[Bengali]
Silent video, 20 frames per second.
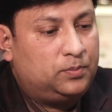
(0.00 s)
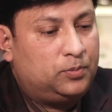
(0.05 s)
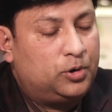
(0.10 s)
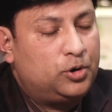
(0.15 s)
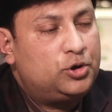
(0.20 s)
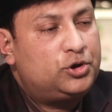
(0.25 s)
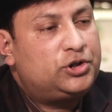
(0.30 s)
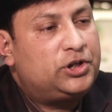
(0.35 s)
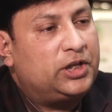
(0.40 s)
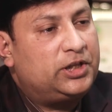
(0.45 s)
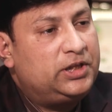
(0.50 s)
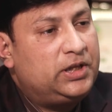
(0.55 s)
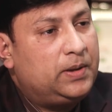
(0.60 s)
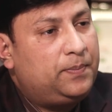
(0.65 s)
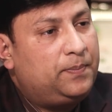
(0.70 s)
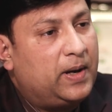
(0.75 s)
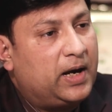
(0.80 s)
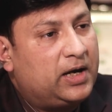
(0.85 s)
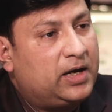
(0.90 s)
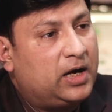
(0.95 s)

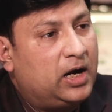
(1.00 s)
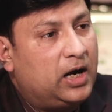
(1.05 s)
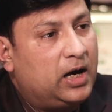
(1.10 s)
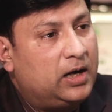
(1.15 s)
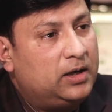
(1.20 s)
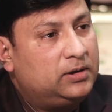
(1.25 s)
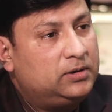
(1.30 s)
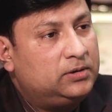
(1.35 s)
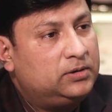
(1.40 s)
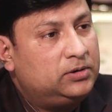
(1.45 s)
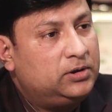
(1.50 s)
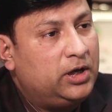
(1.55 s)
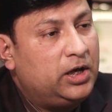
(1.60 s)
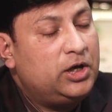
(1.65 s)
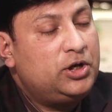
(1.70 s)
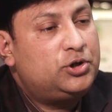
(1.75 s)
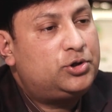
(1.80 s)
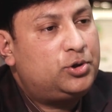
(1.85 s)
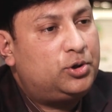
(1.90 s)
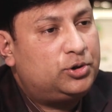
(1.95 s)
মনস্তাত্ত্বিক ব্যাখ্যা
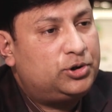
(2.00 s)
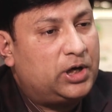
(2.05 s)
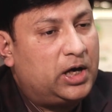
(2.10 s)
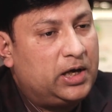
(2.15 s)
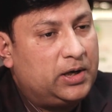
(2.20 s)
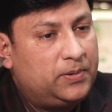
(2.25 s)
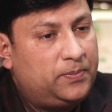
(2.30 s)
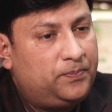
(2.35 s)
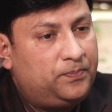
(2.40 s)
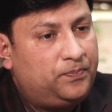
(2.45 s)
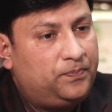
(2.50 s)
হিংস্রতার